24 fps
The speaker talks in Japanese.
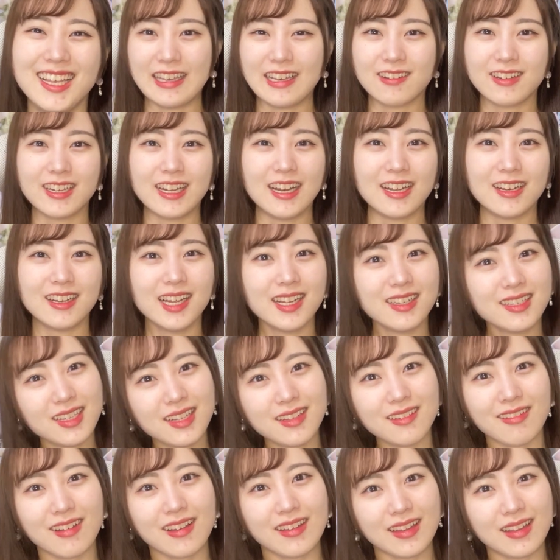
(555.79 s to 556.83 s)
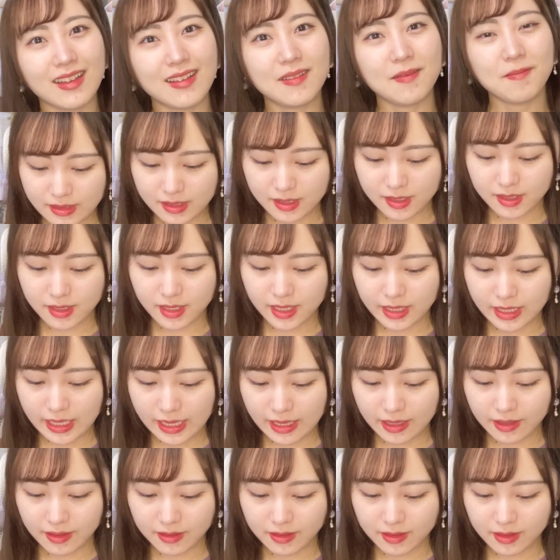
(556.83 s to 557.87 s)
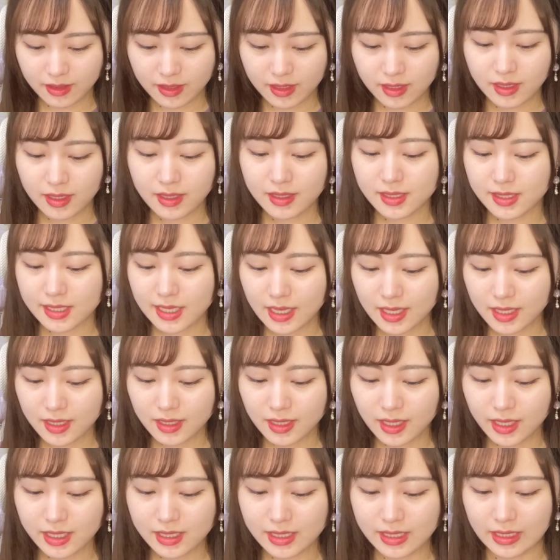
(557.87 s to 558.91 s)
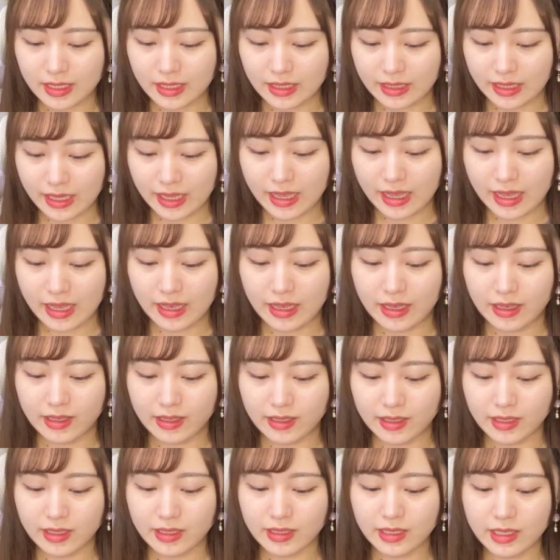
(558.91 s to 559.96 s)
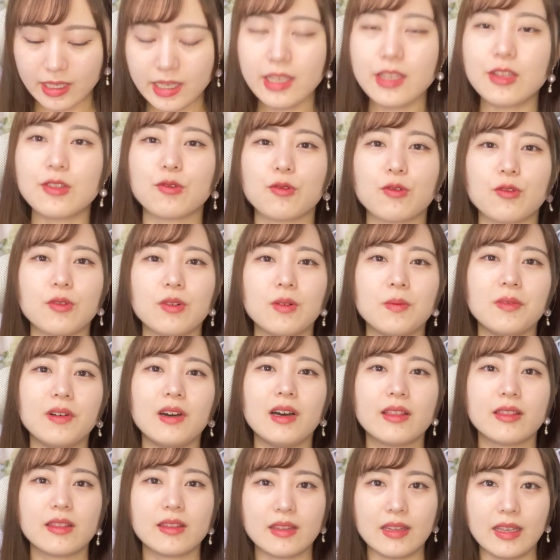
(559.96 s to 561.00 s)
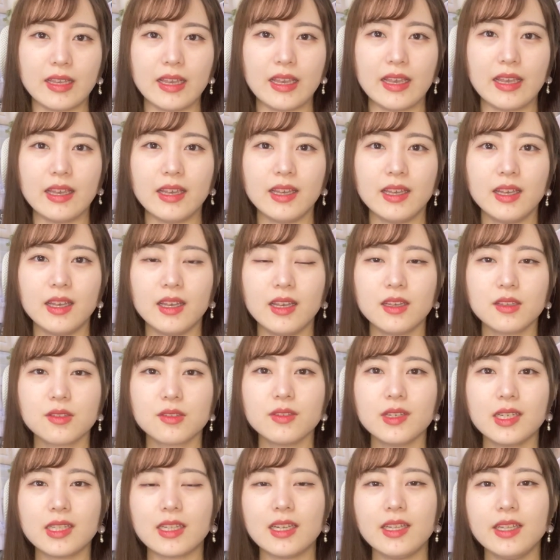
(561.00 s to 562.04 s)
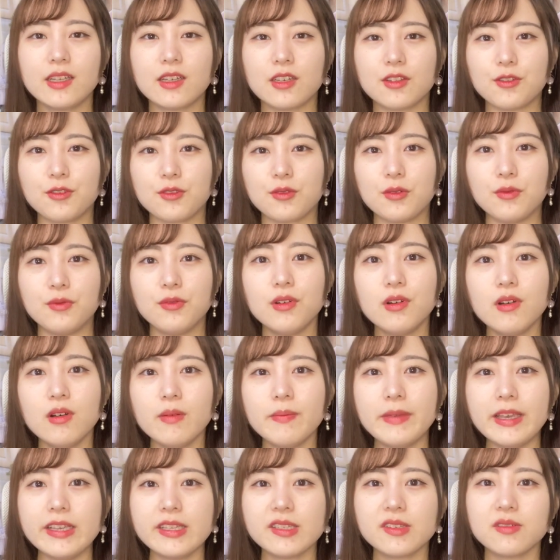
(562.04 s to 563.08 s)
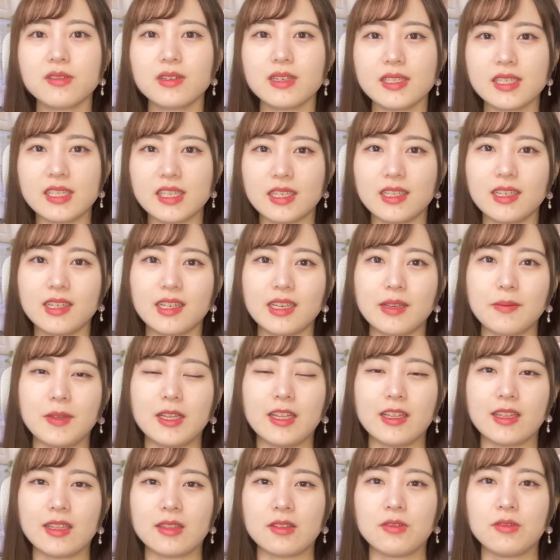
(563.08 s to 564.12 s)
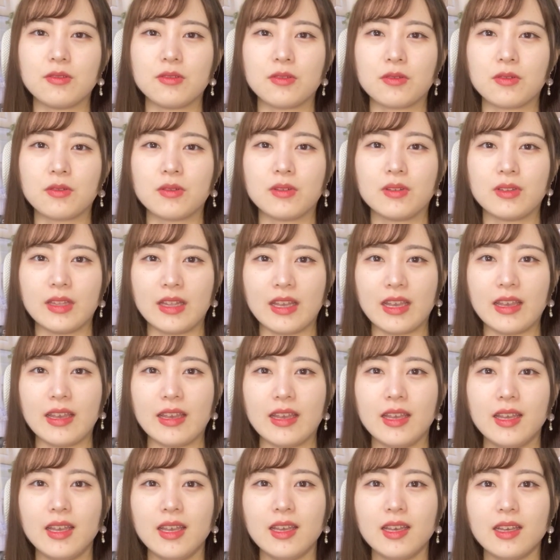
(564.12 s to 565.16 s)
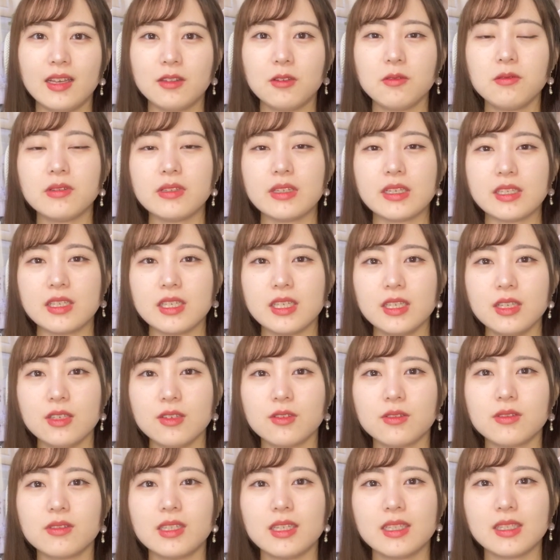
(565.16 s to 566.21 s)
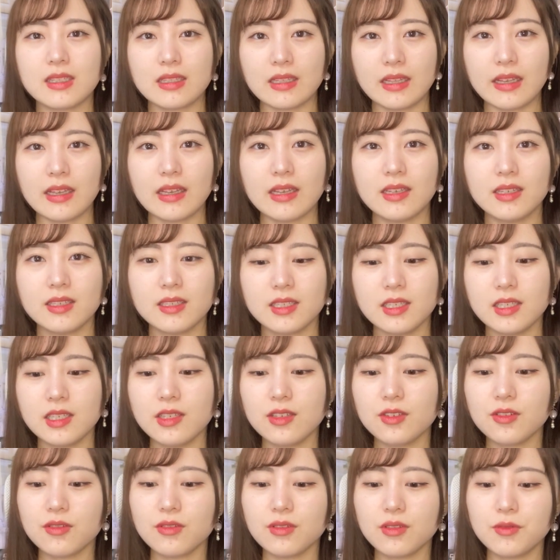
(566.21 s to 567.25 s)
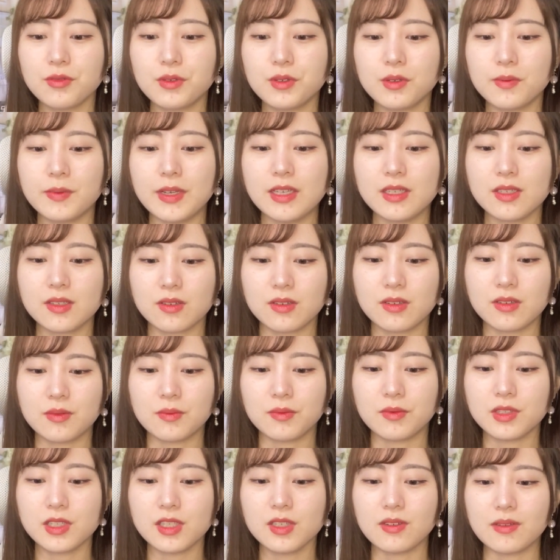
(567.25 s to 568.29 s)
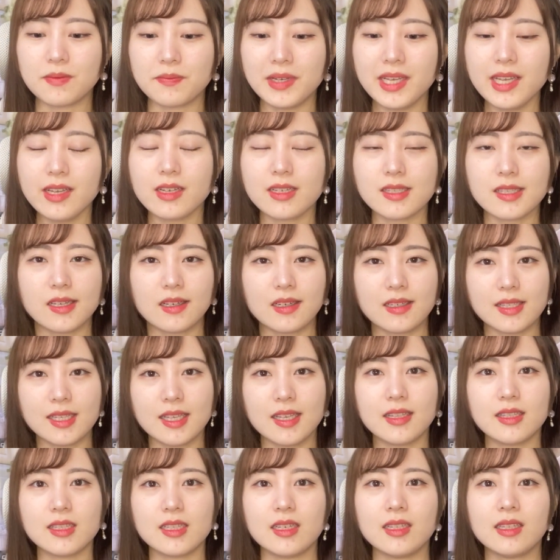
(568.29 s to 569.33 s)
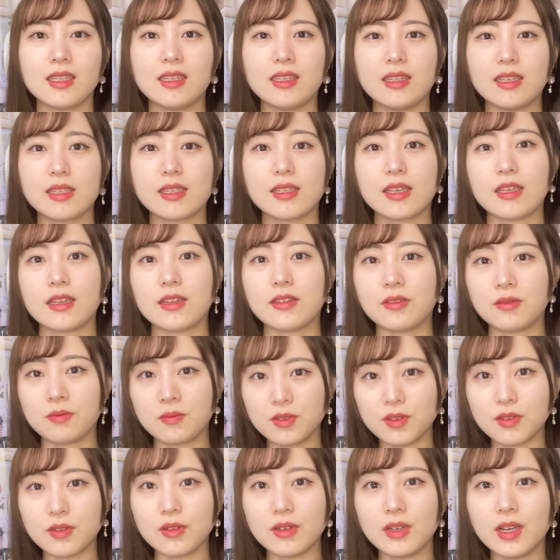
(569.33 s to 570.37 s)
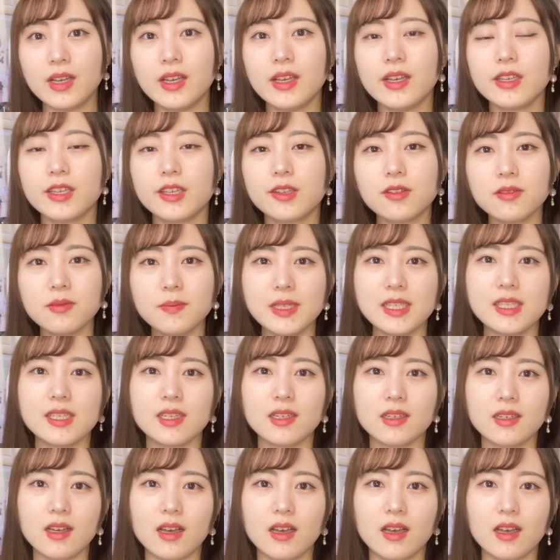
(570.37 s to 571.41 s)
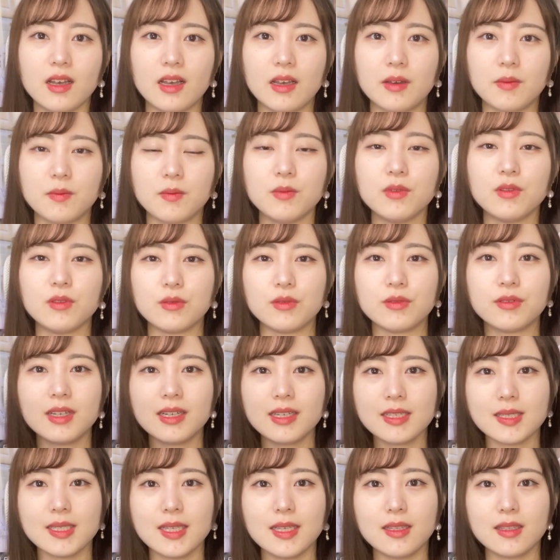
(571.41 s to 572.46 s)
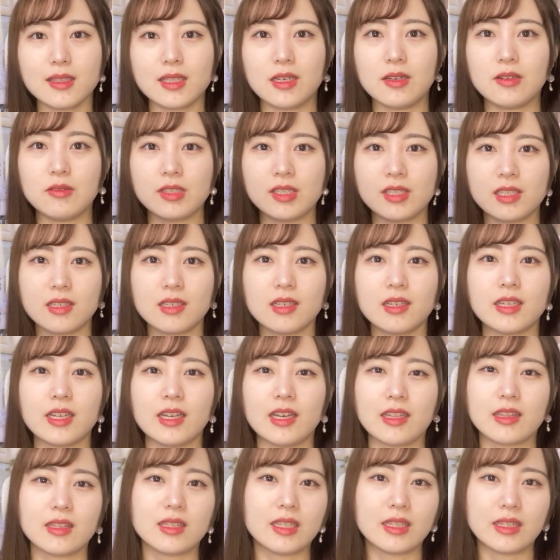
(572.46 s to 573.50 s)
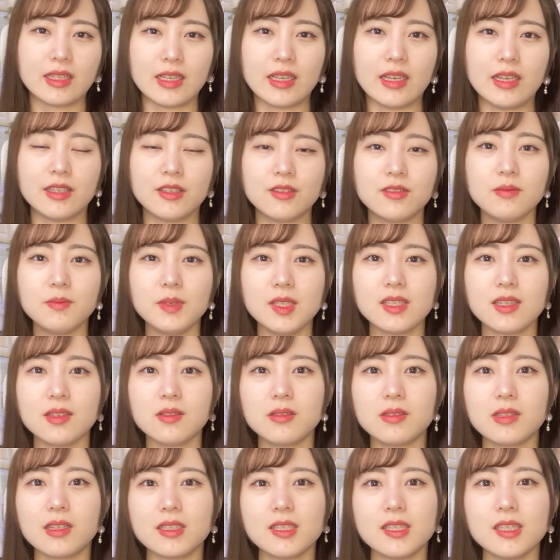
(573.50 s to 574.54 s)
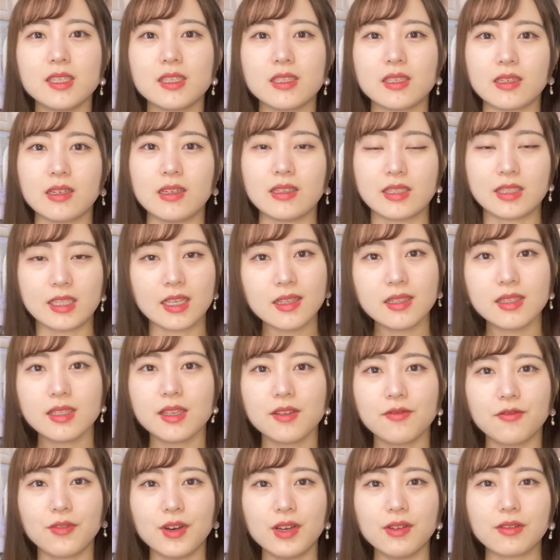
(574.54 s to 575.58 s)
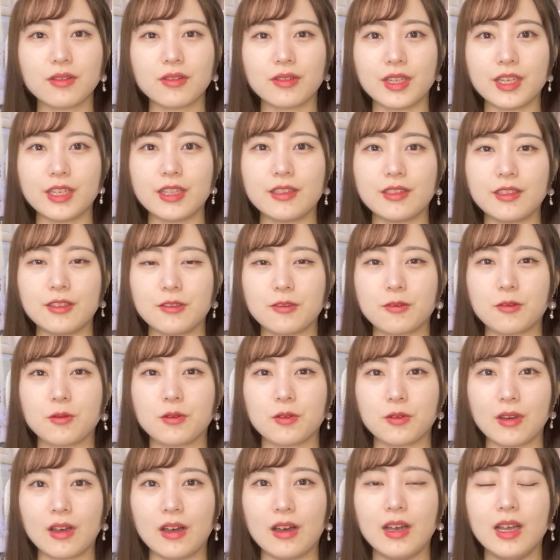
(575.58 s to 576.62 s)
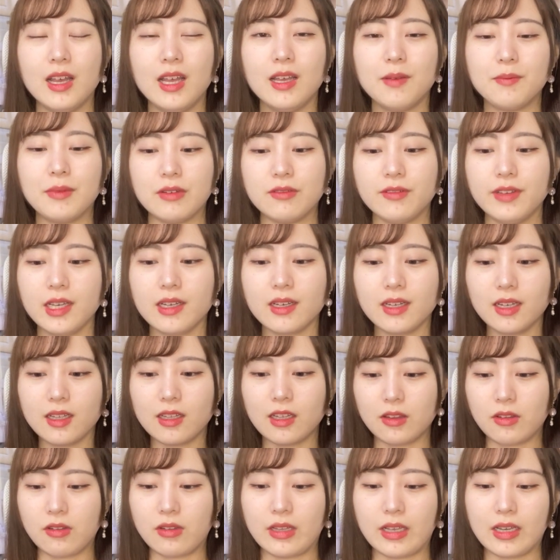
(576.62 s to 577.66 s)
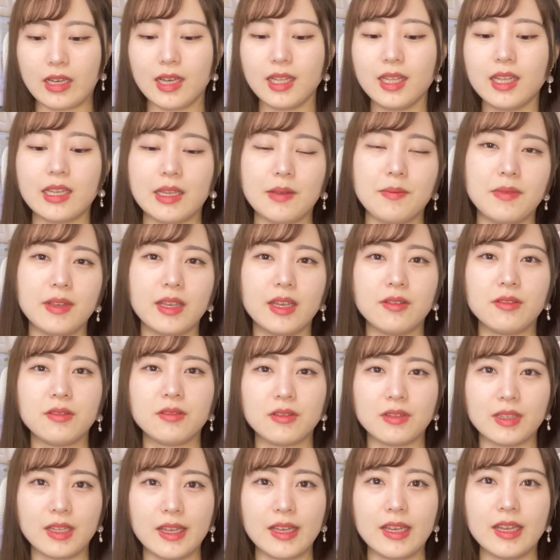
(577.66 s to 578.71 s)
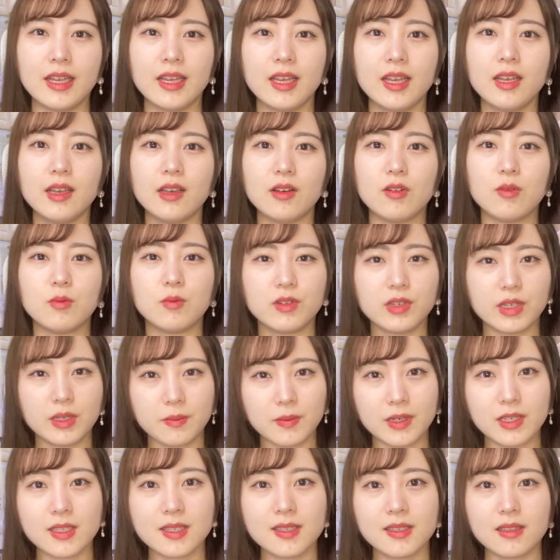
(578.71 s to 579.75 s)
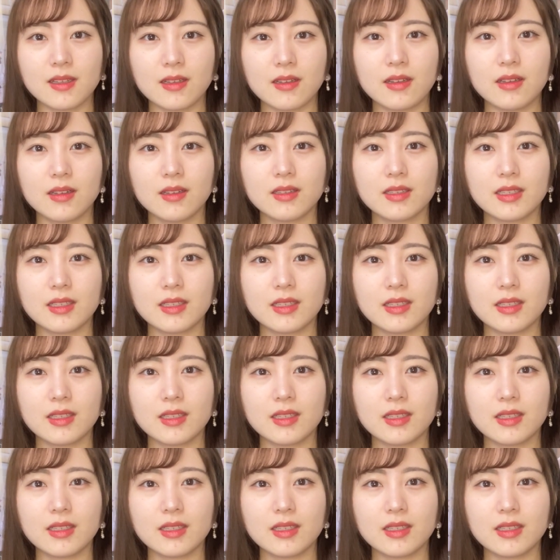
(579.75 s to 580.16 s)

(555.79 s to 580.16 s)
これあるあるなのかな？続いて、3階席でいいところもあって、それは何かというと、フォーメーションがしっかり見れたというところで、特に新曲ですね。新曲のフォーメーション、もちろんマイカちゃんがセンターなんですけれども、ひとみちゃんがもう裏センターをしっかり張ってて、ひとみちゃんの立ち位置が全然悪くないっていうことが、上からだとね、かなり見えるので、思いました。